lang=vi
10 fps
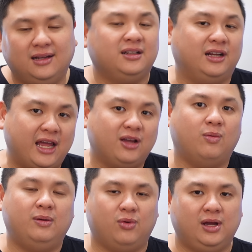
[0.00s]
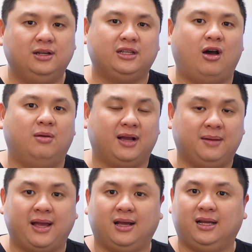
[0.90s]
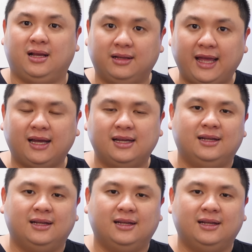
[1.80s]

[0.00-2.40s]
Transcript: thì đây cũng là một cái lựa chọn mà các bạn có thể cân nhắc